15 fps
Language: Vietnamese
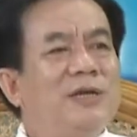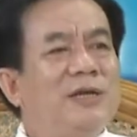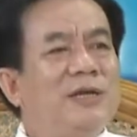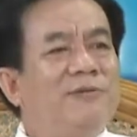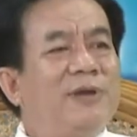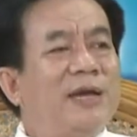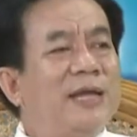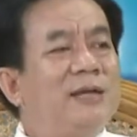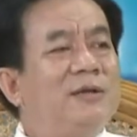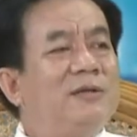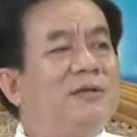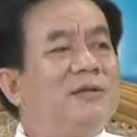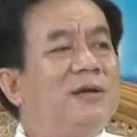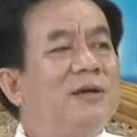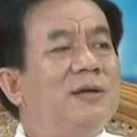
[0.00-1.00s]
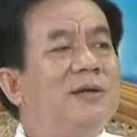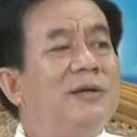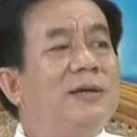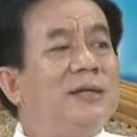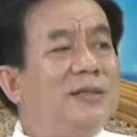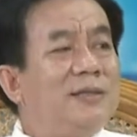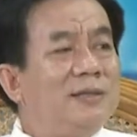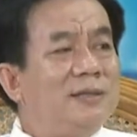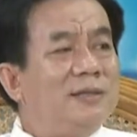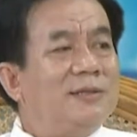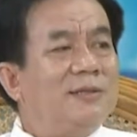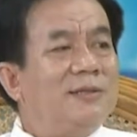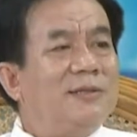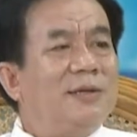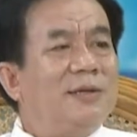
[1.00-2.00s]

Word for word: cái việc ảnh hưởng đó rất ít Vâng.